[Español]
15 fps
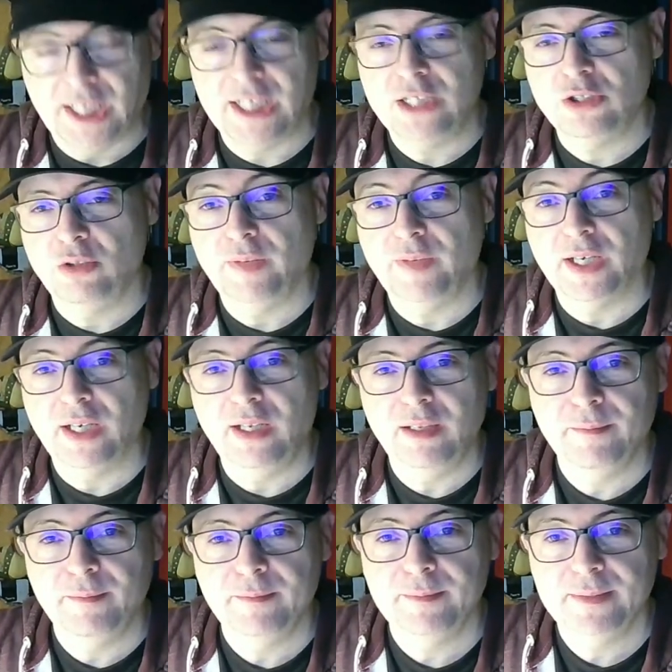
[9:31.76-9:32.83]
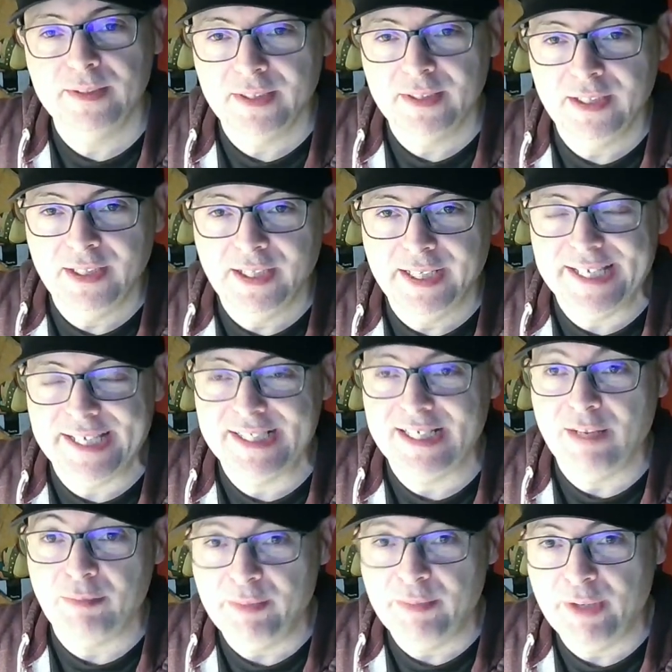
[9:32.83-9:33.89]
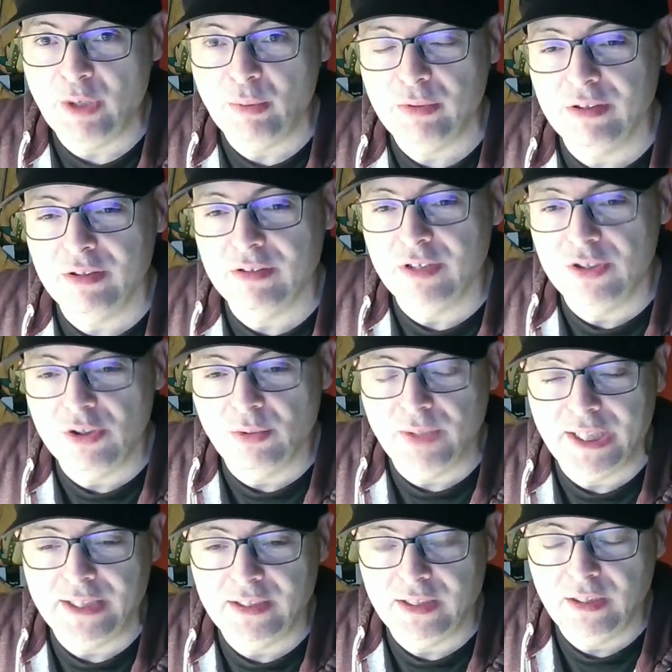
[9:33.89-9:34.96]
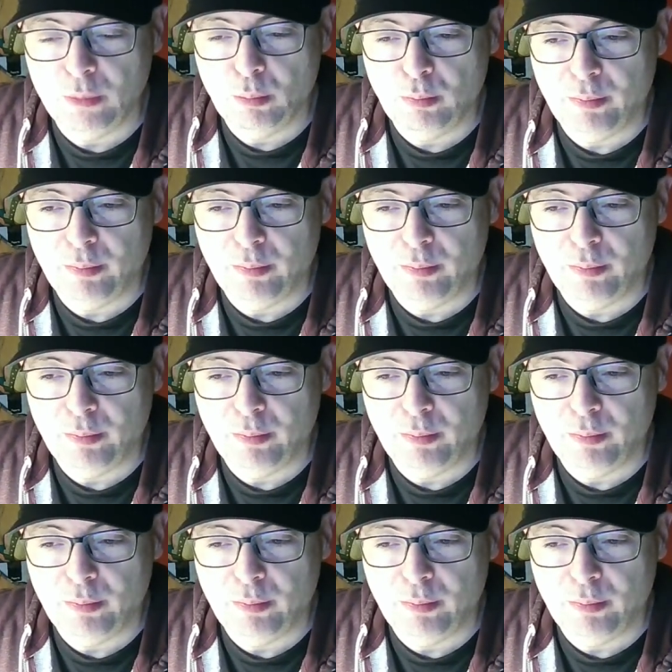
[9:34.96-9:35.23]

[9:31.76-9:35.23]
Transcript: Christopher Lee es la primera opción de Joe Dante